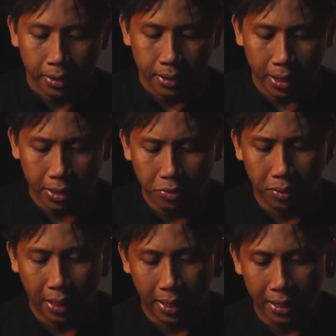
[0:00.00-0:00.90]
Yang
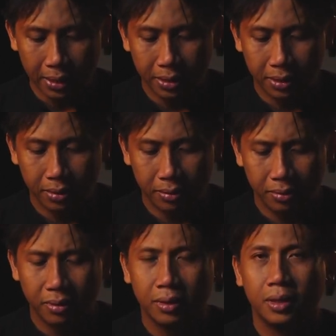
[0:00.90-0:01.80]
kedua,
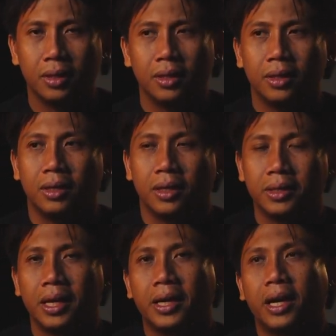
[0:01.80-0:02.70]

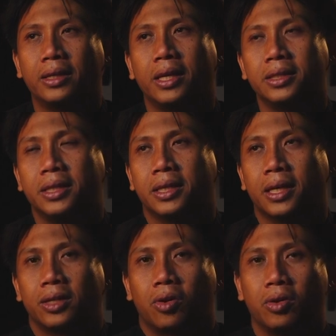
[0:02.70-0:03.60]
ini ada kaitannya
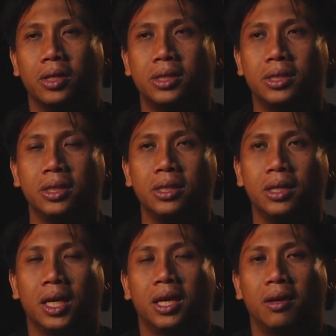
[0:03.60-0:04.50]
dengan
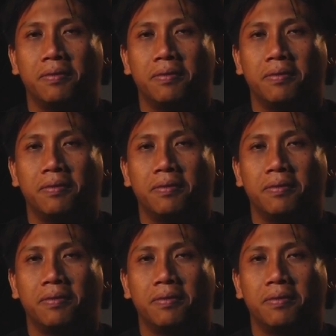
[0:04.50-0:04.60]
kondisi